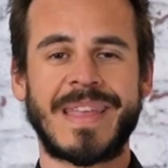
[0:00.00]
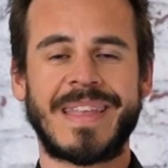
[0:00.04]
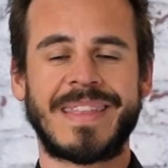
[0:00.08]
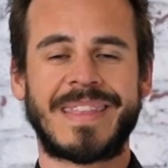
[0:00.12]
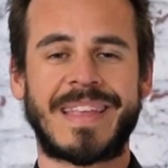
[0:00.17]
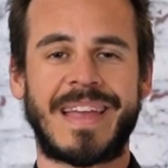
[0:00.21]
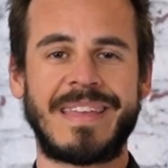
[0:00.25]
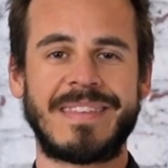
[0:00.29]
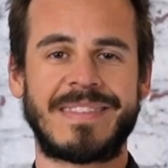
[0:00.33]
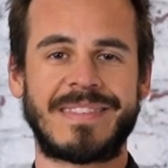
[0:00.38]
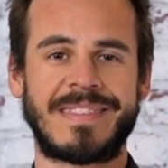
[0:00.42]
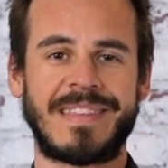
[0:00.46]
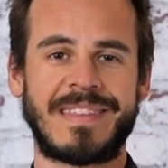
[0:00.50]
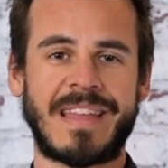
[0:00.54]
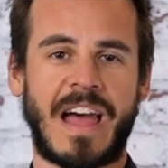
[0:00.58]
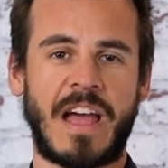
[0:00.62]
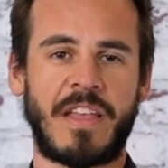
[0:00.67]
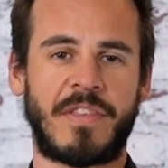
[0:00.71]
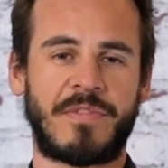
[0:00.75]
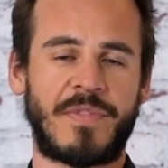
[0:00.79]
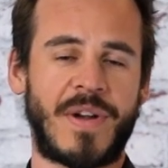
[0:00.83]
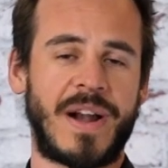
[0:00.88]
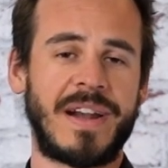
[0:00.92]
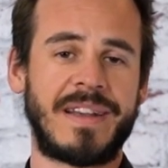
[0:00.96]
Da ist die
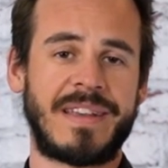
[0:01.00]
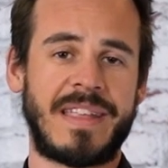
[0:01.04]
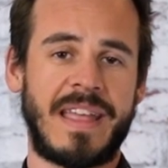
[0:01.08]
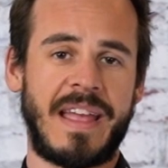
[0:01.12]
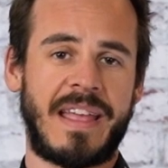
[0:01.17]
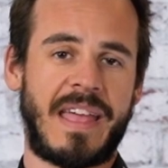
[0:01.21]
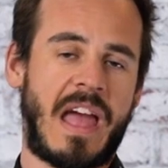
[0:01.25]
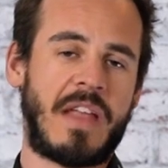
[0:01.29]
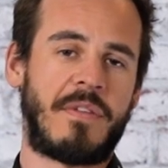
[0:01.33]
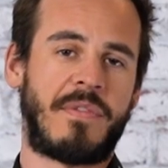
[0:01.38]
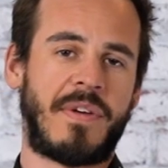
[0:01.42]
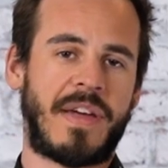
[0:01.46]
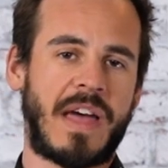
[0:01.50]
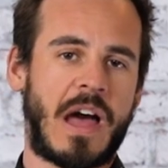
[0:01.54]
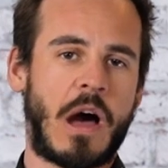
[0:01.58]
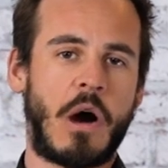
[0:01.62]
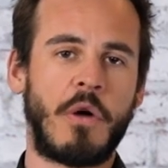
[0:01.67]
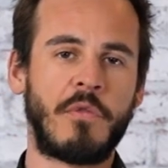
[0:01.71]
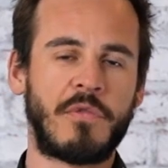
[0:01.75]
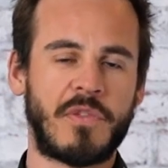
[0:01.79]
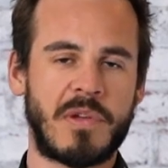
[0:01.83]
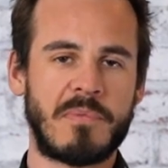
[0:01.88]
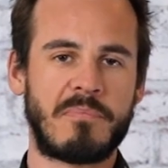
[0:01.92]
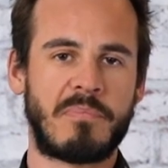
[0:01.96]
Asphaltdecke einfach
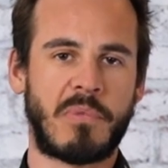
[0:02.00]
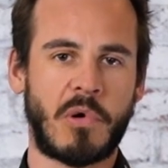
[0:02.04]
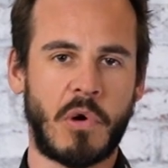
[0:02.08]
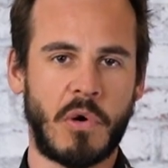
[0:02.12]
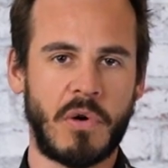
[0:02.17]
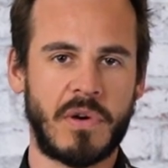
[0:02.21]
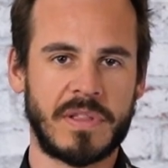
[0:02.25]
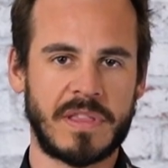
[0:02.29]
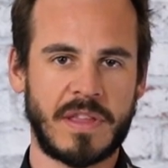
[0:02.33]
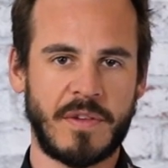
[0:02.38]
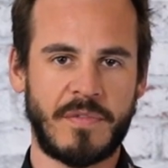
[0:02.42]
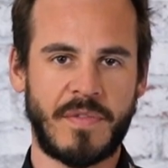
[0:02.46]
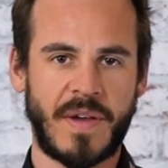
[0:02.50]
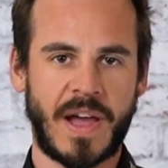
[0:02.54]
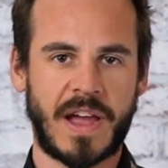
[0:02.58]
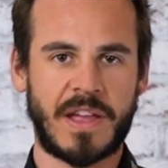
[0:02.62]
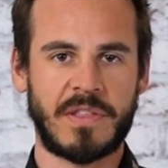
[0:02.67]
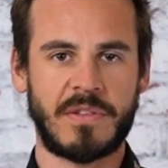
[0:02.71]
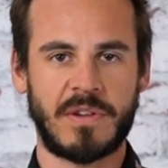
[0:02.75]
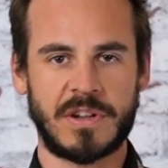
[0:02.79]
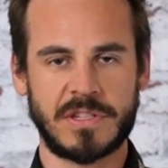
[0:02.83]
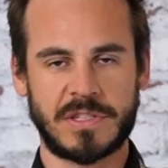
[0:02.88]
aufgebrochen de facto.